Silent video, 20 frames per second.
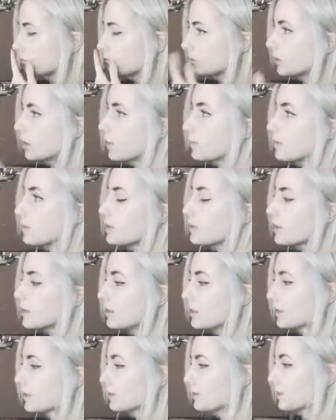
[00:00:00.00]
Там меня
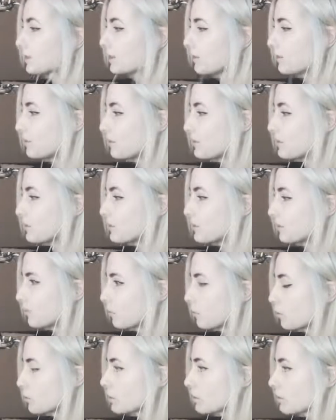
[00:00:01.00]
нет в этом
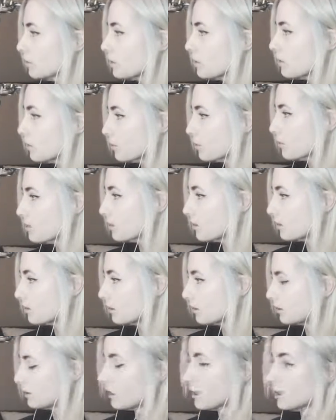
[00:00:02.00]
видео. Можно мне просто
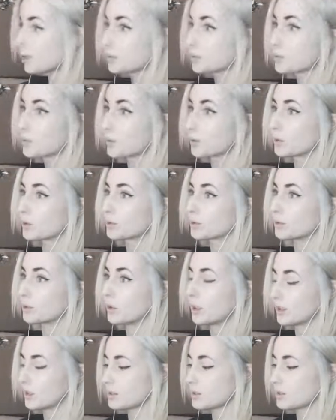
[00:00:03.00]
тайм-код
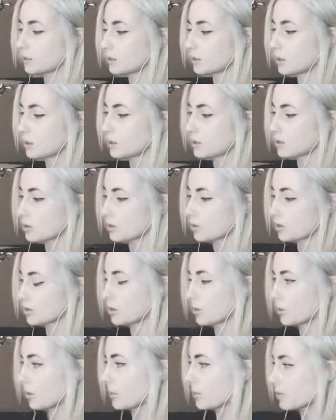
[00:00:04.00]
дать, пожалуйста,
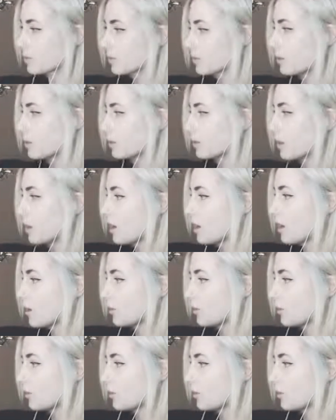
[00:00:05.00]
чтобы я посмотрела,